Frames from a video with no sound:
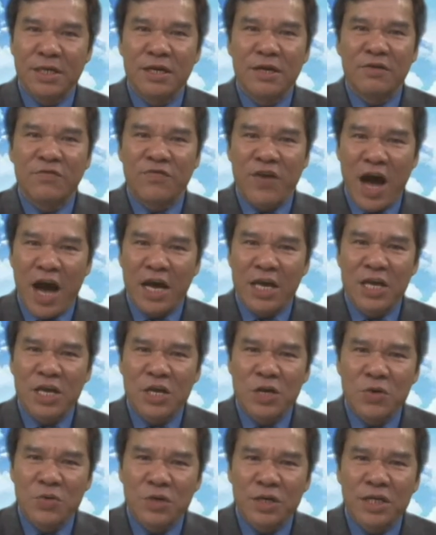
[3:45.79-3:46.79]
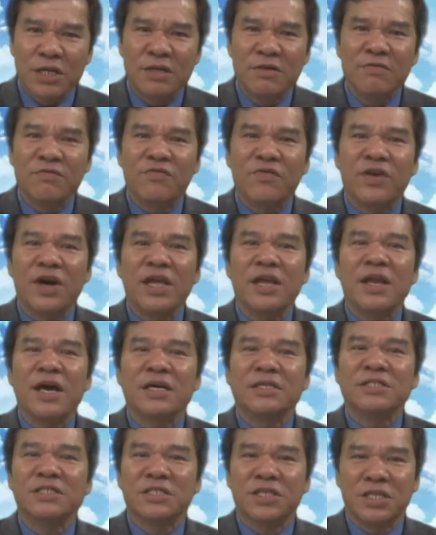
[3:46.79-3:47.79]
phải hiếu kính với
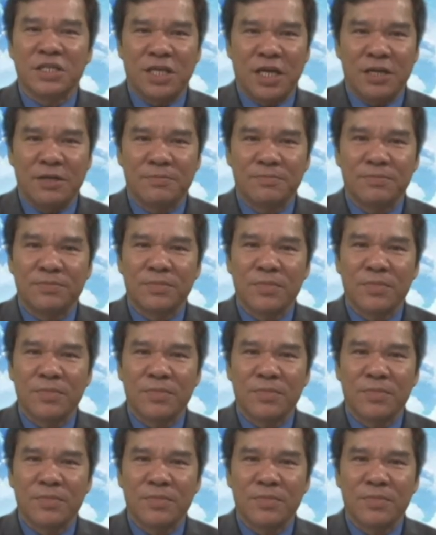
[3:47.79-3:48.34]
đấng sinh thành.